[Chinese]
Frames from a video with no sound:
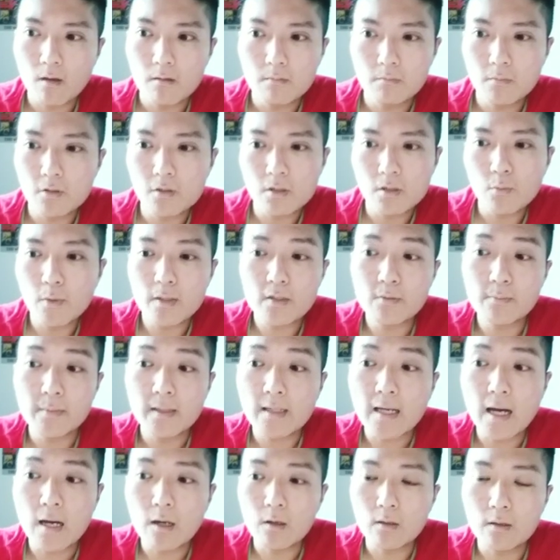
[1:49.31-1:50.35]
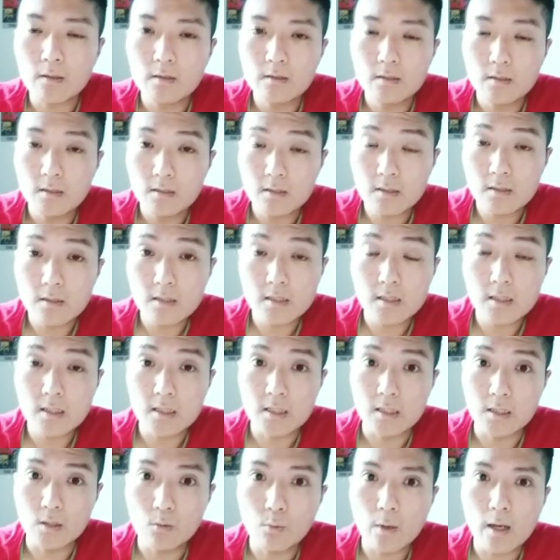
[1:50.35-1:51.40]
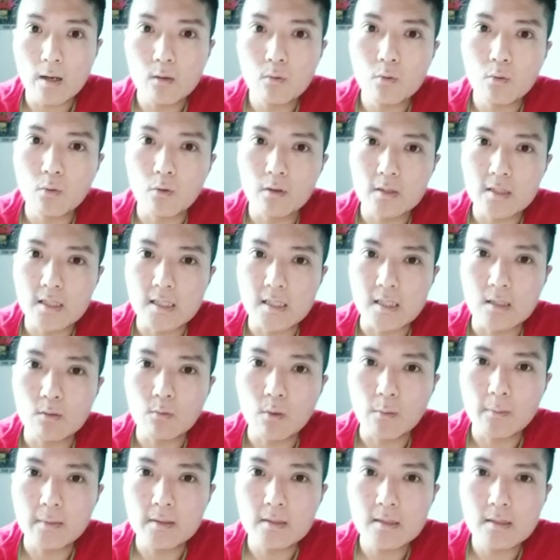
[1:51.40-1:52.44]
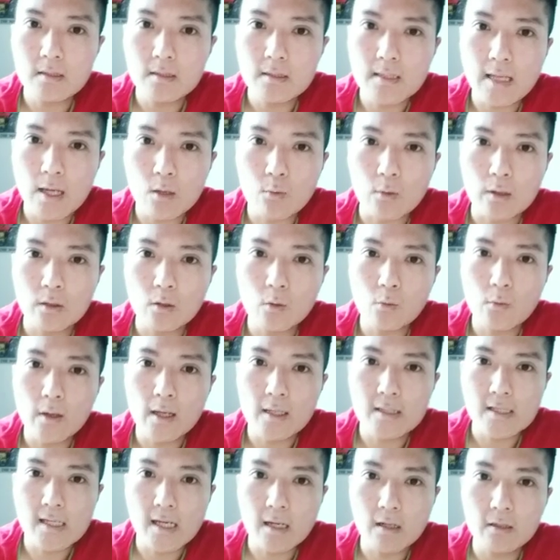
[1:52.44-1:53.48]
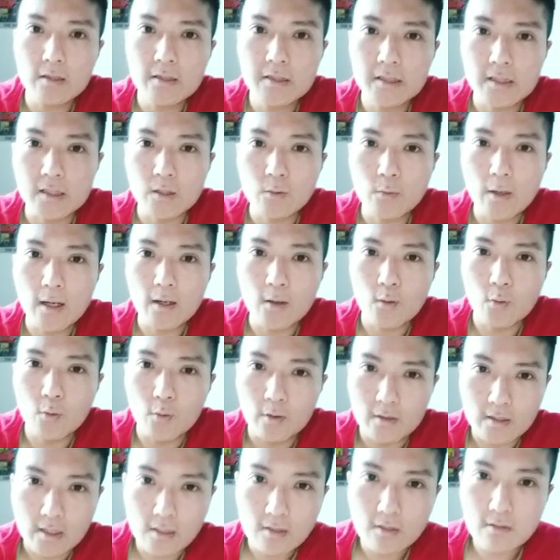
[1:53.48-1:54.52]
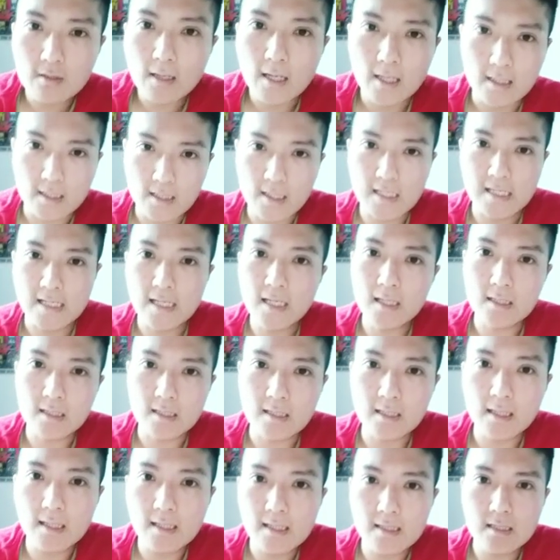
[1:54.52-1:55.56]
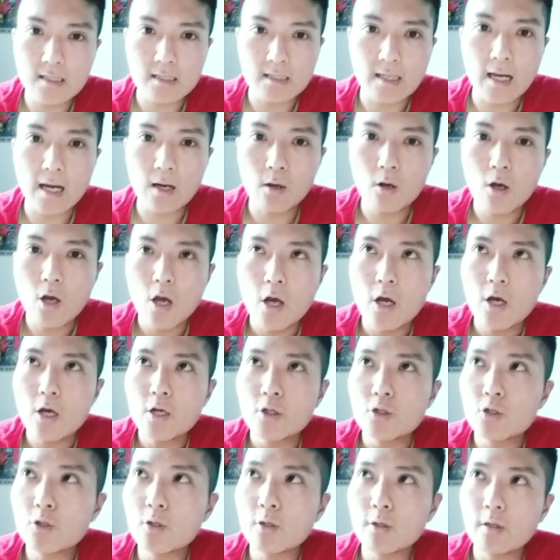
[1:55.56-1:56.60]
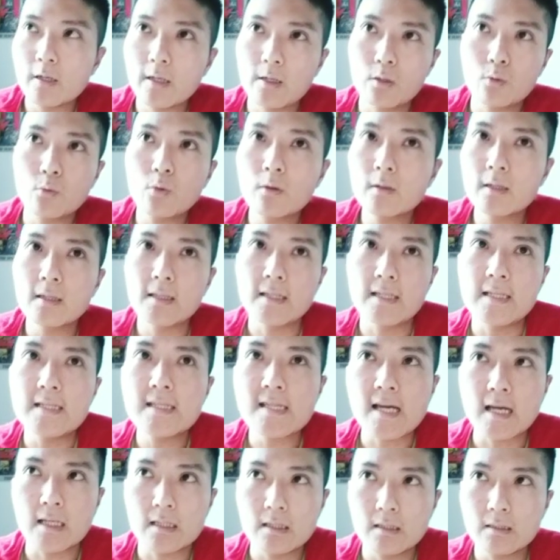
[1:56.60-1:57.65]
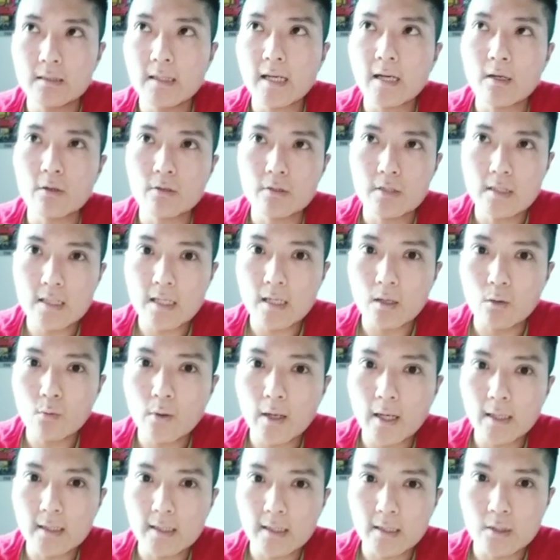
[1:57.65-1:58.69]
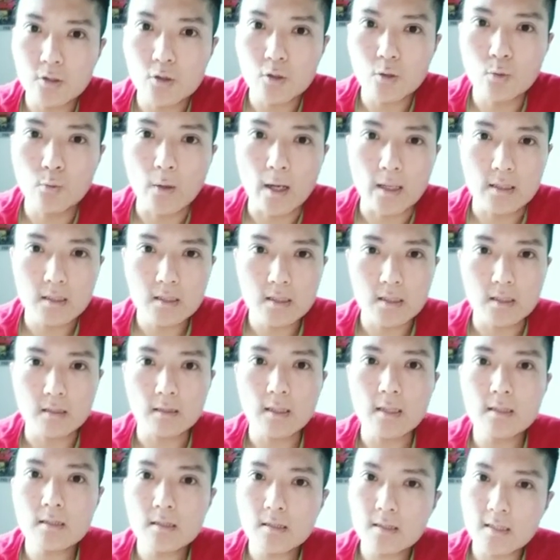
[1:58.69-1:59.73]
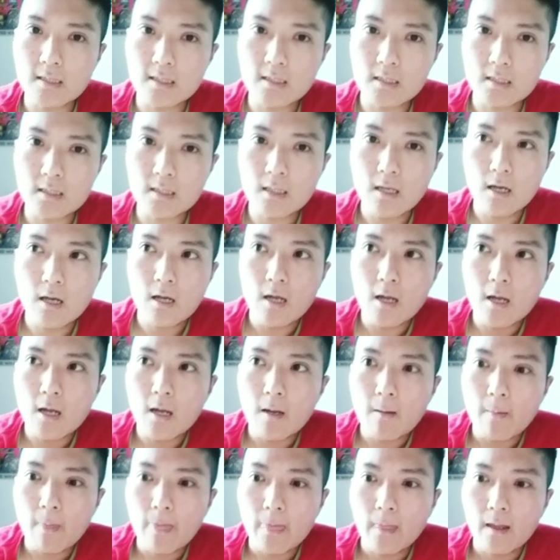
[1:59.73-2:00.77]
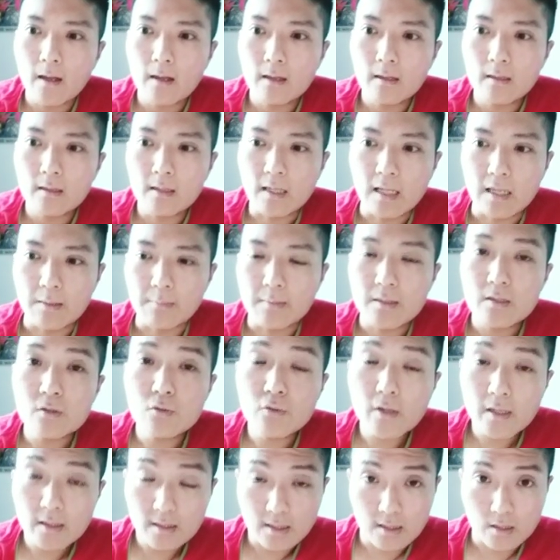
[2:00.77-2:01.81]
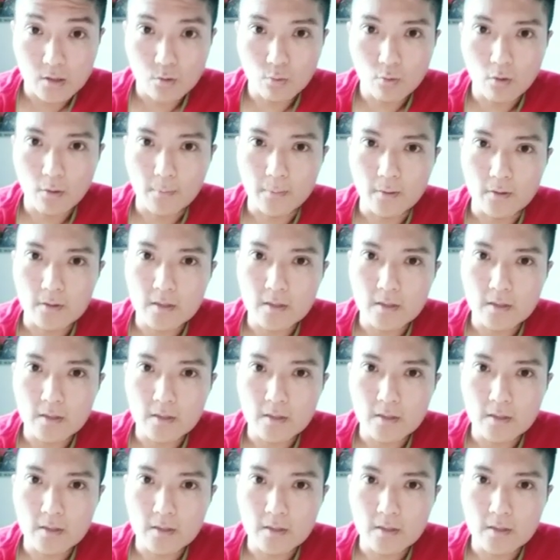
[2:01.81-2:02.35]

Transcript: 不是为什么要就是10万火急，我们在广东话叫10万火急，就是很急的意思，要去很多的理想，要尽快的去完成。但是其实你们双子座不